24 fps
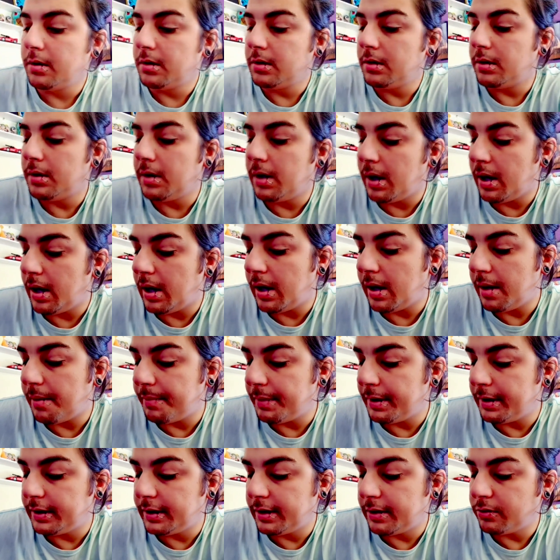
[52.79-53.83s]
é,
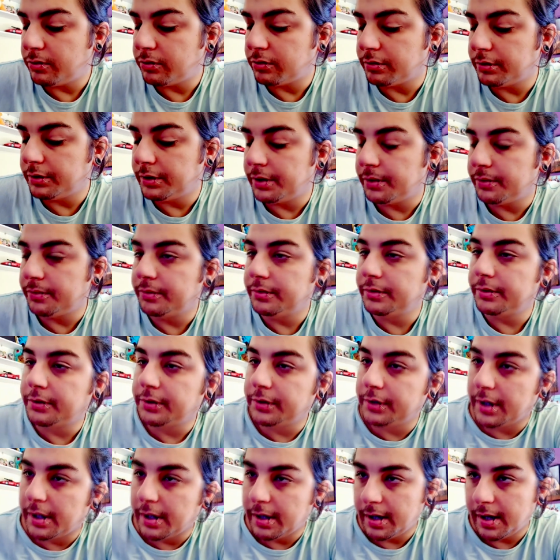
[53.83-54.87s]
manter os conteúdos,
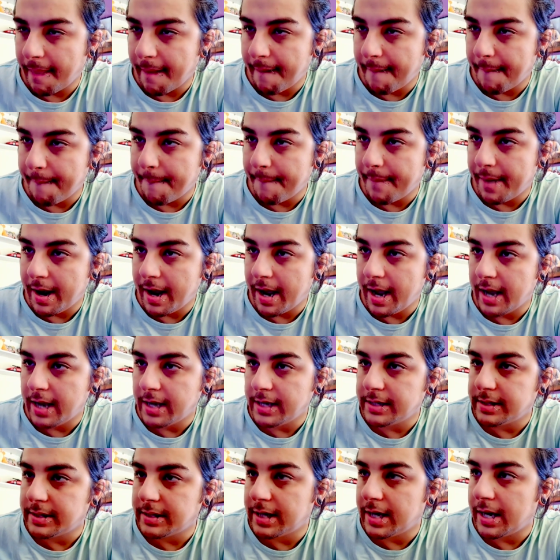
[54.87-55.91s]
né?
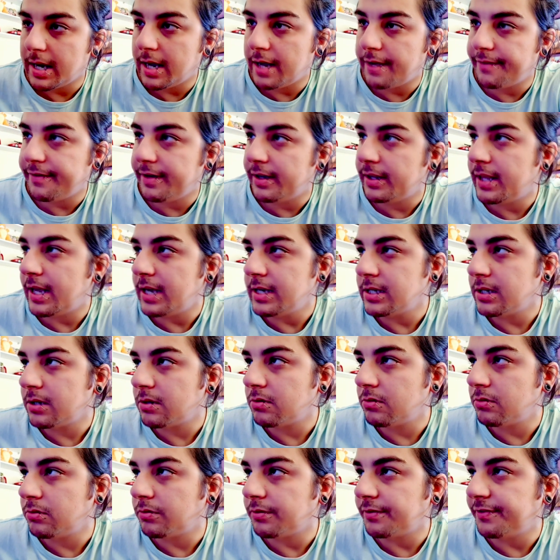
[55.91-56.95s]
Mas é, a verdade é que eu
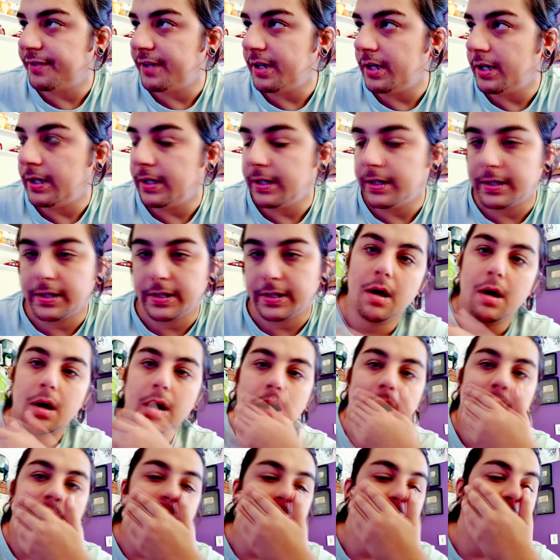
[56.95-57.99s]
não tô feliz.
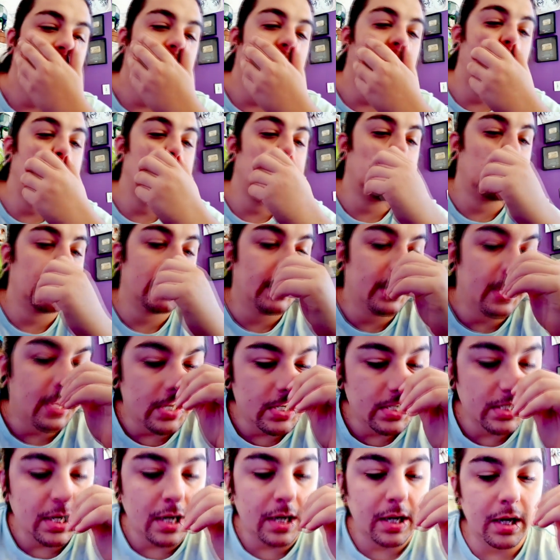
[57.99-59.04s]
A verdade é que
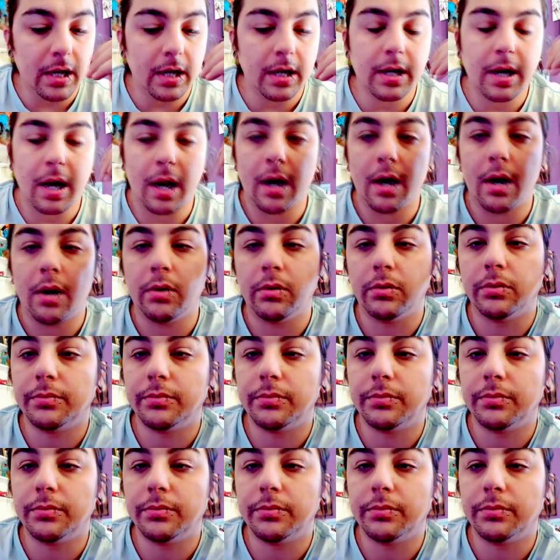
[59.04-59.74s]
desde que aquele canal